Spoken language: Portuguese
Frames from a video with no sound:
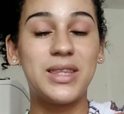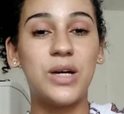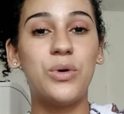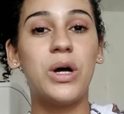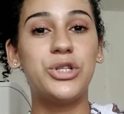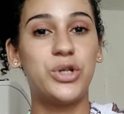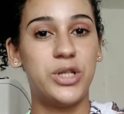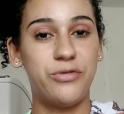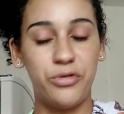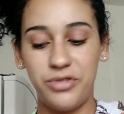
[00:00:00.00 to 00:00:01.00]
Então eu acho que eu
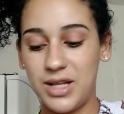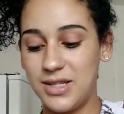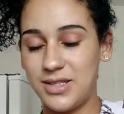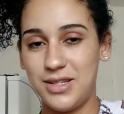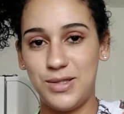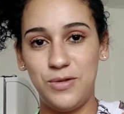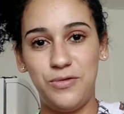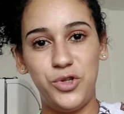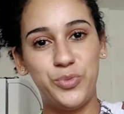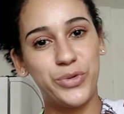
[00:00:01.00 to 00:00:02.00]
já vou finalizando esse
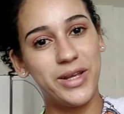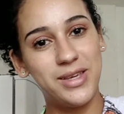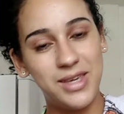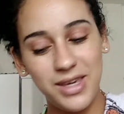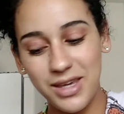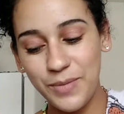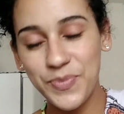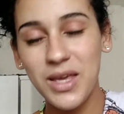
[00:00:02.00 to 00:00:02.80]
vídeo por aqui,